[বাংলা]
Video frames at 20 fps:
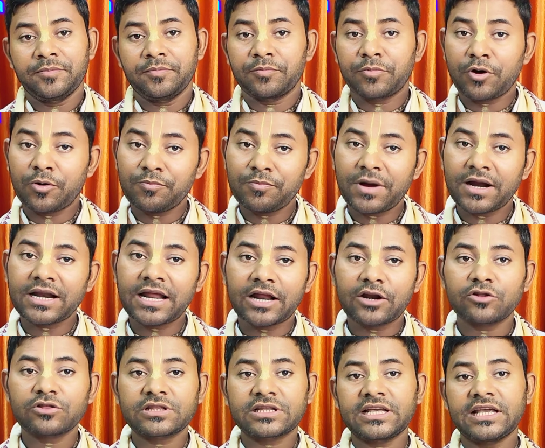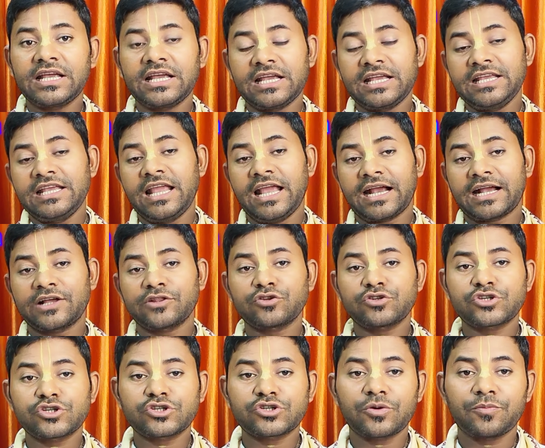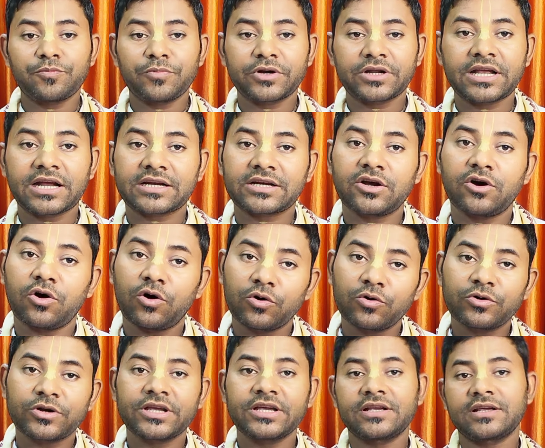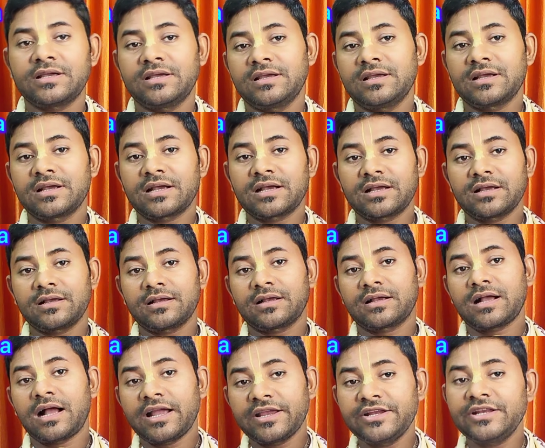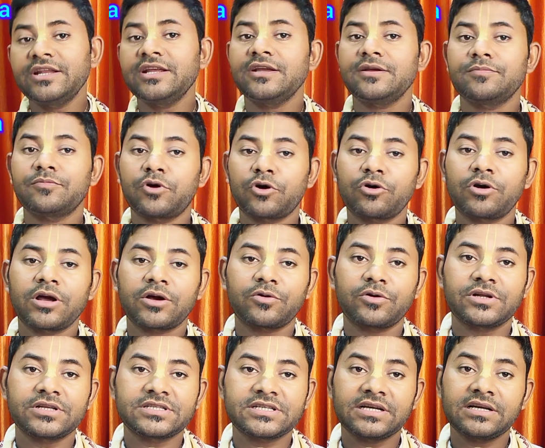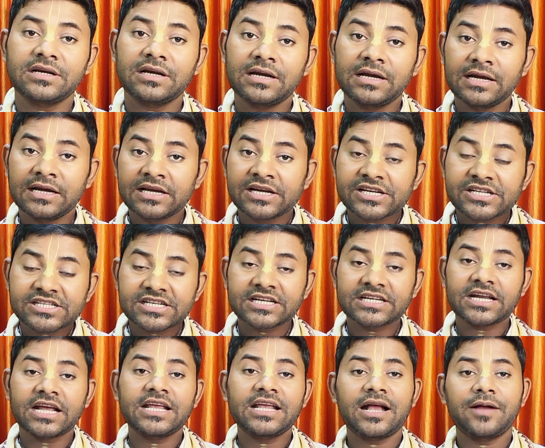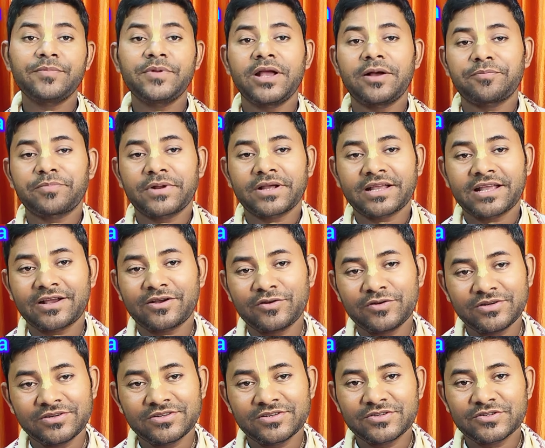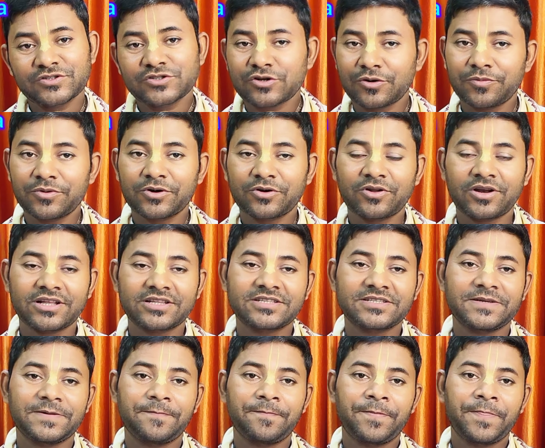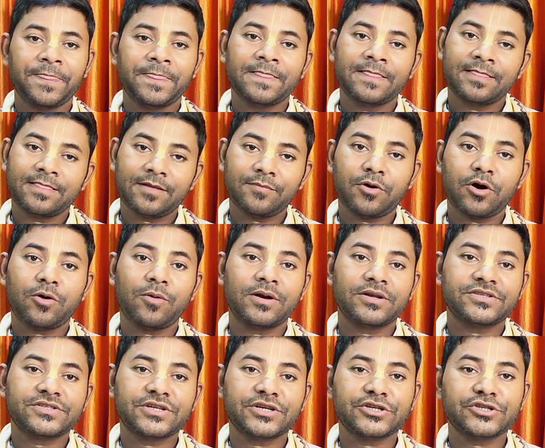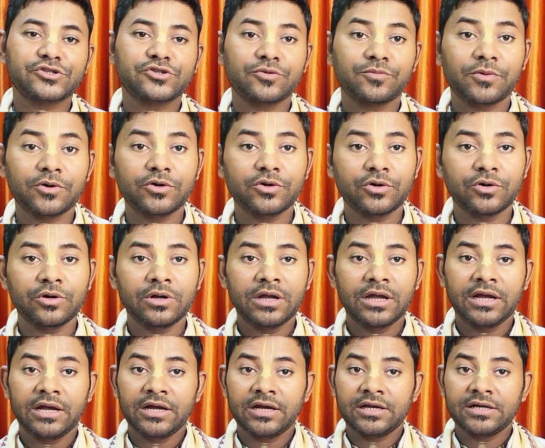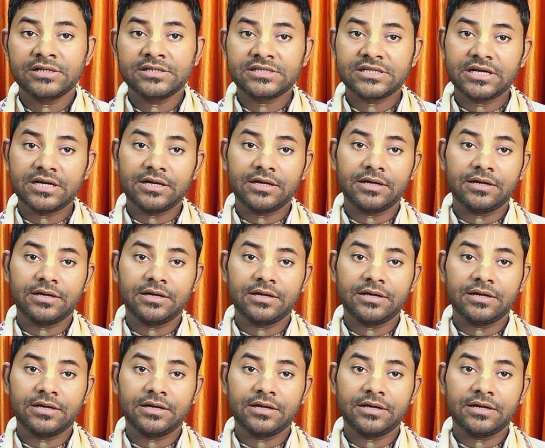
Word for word: ব্রহ্মা নারদকে এই একাদশী সম্পর্কে একটা অলৌকিক কাহিনী বর্ণনা করেছেন সেটাই আমি আপনাকে এখন শ্রবণ করাচ্ছি তা ভগবান শ্রীকৃষ্ণ বলল যে